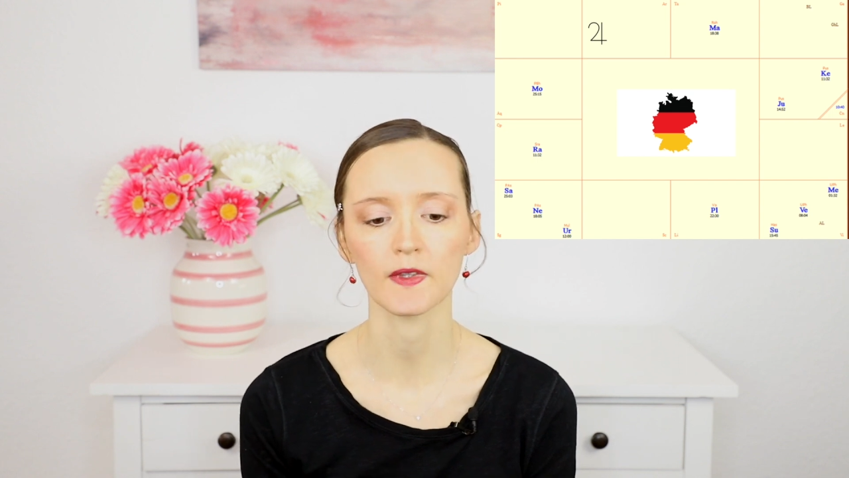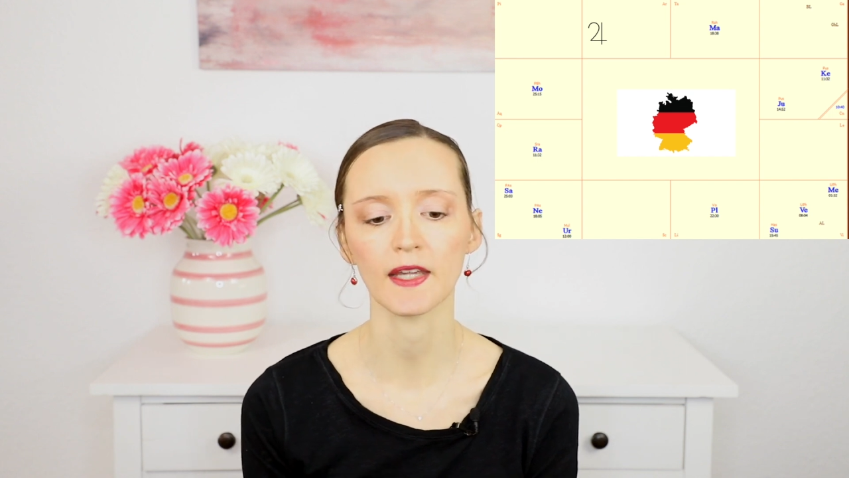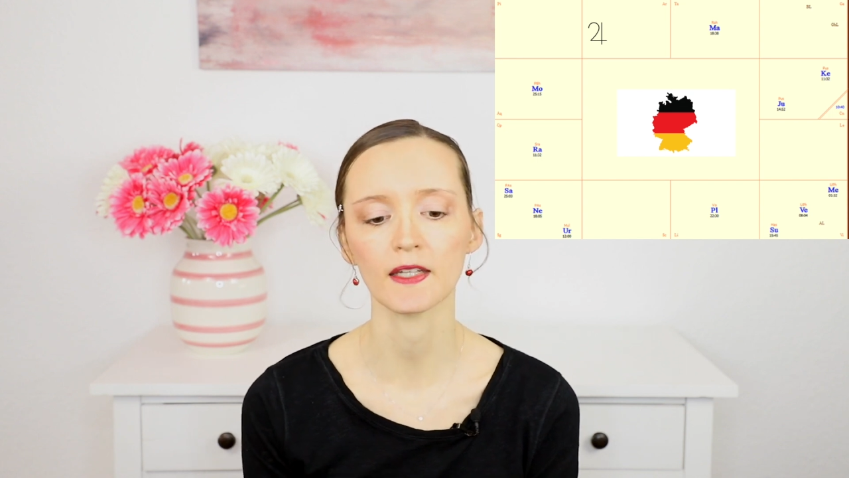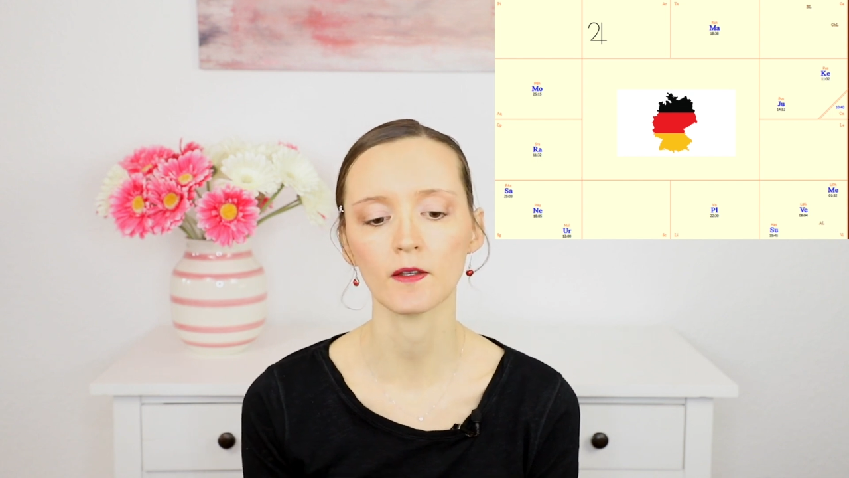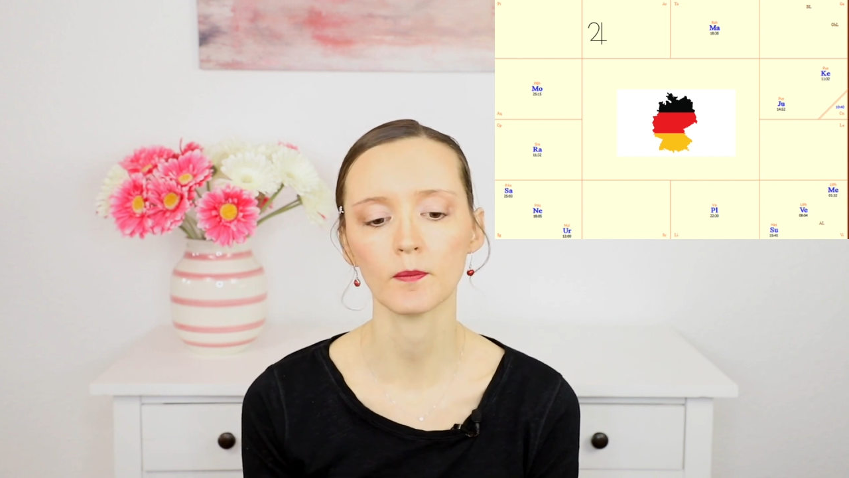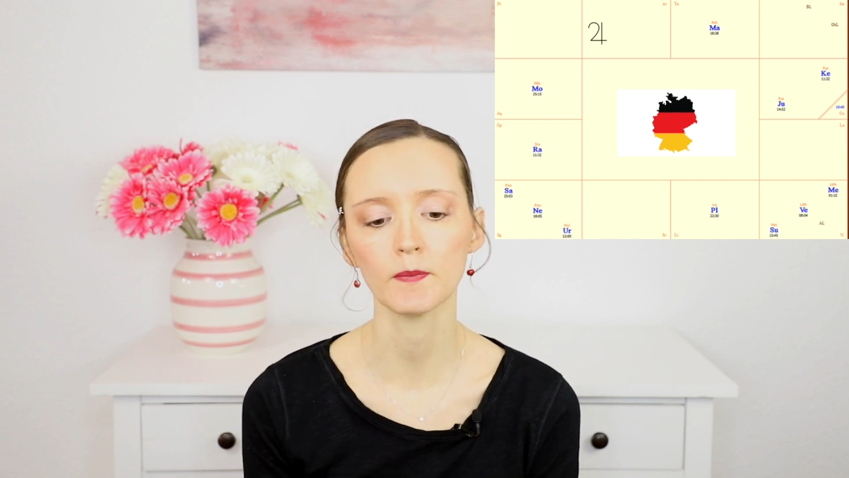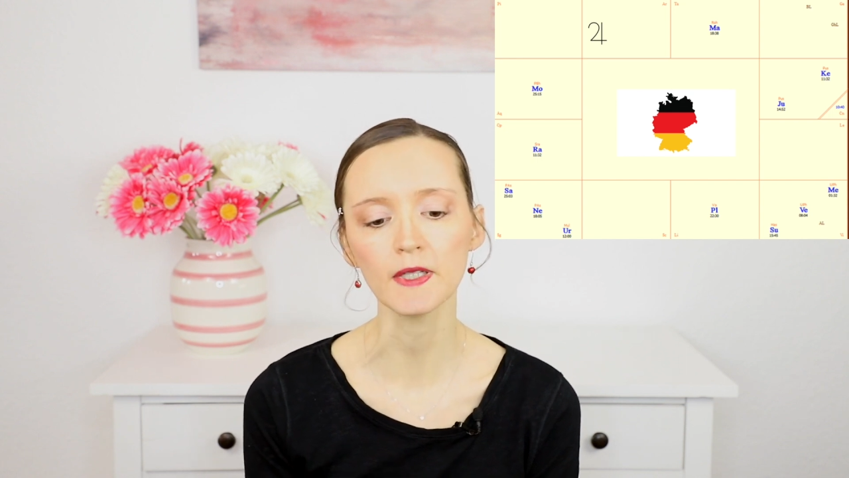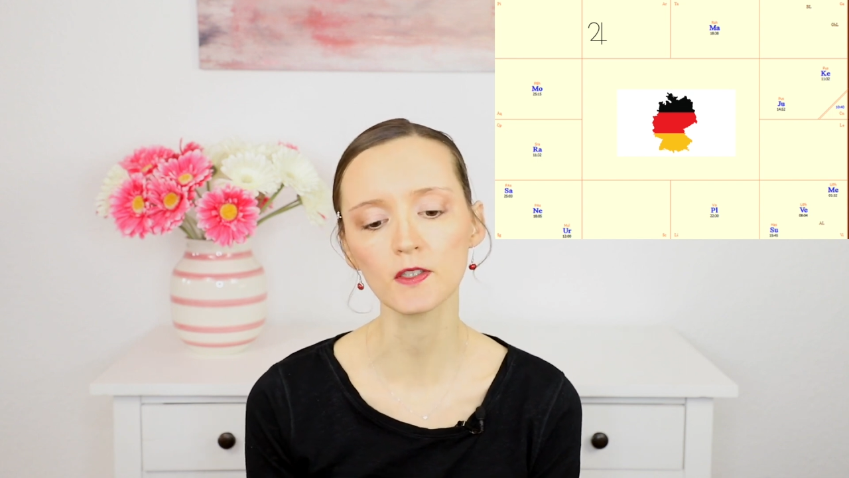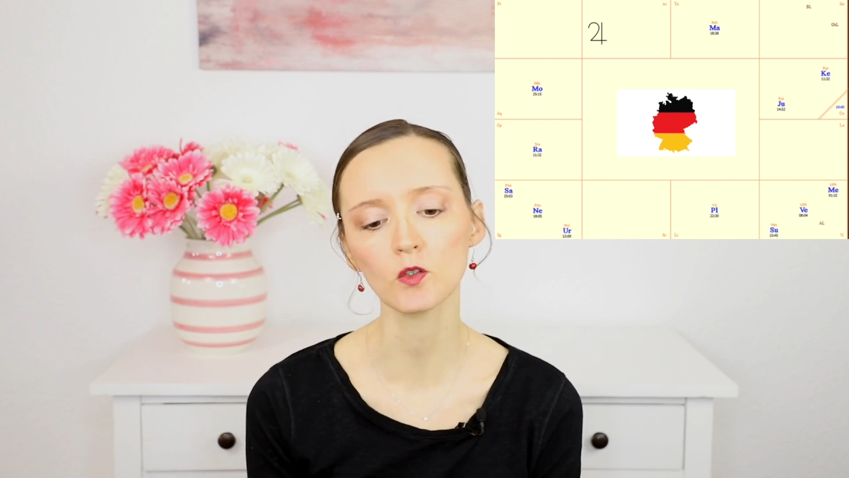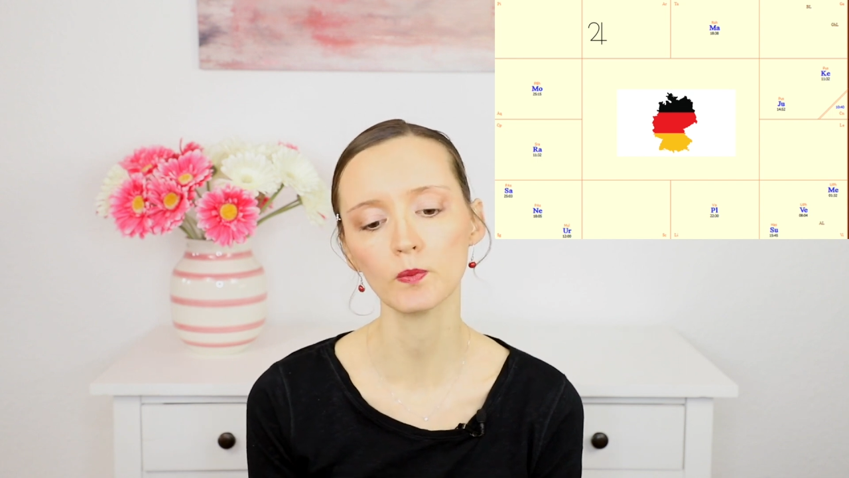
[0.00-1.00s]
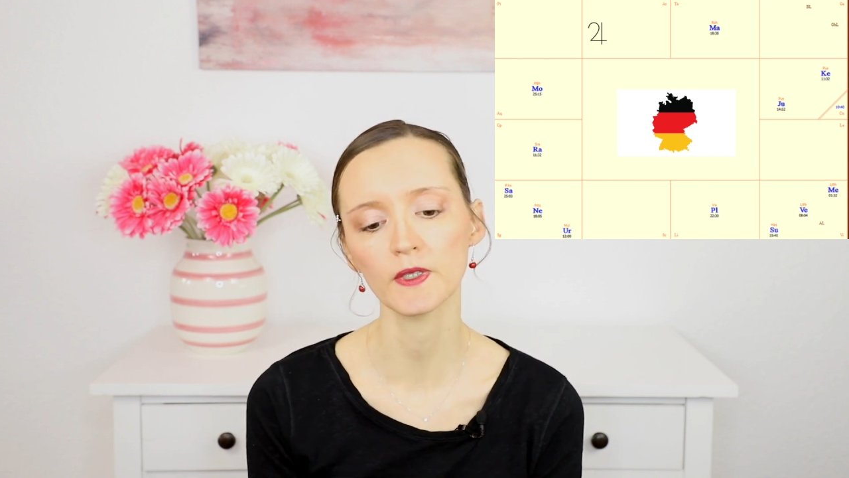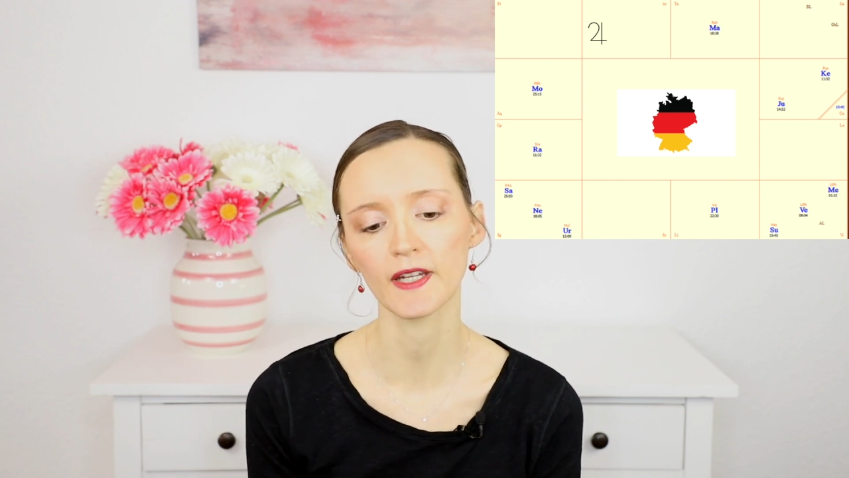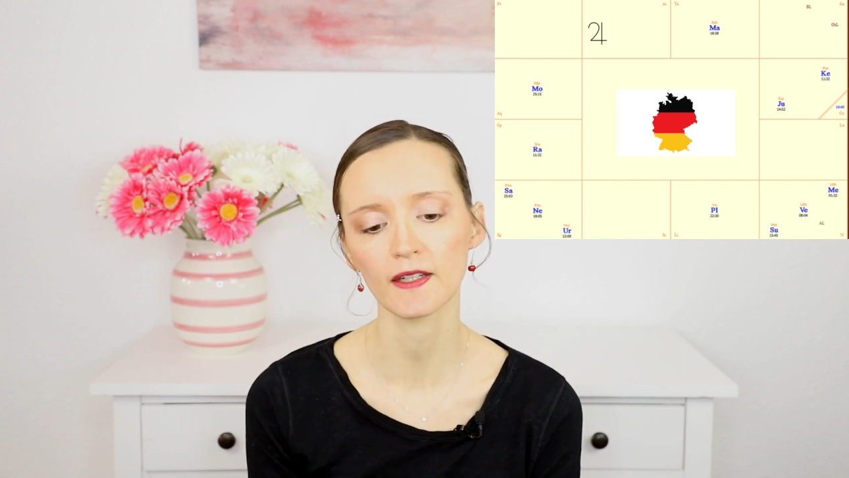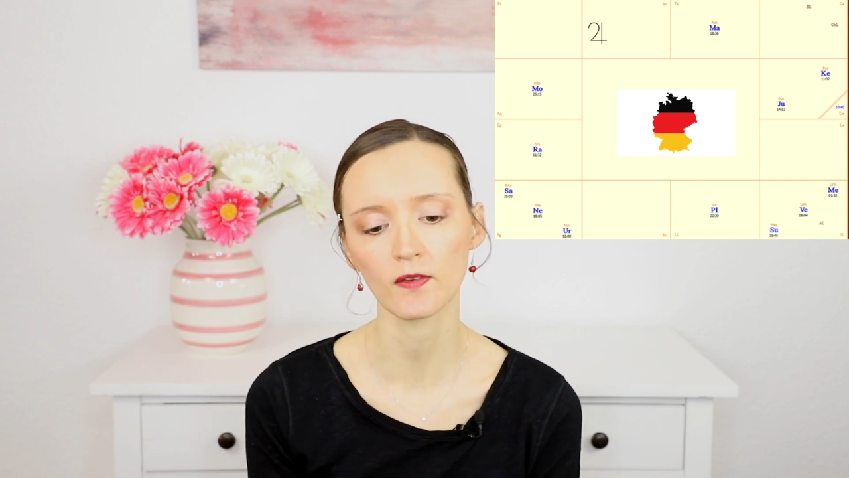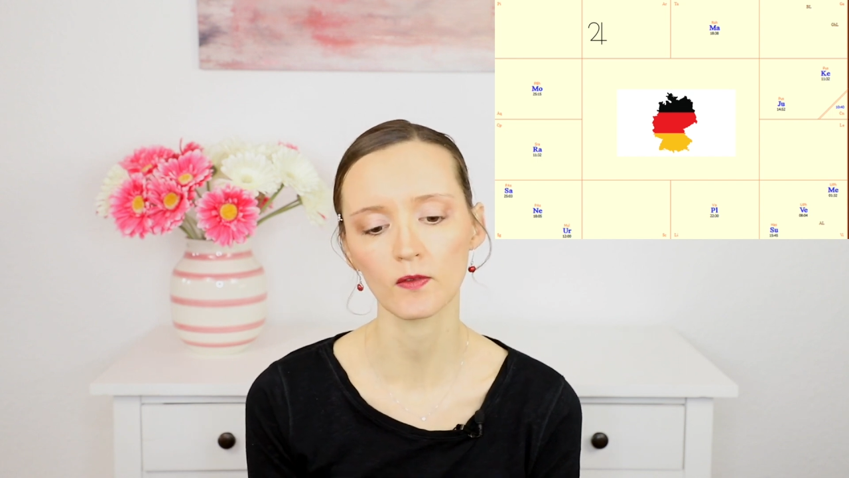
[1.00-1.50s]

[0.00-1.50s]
Denn mit Jupiter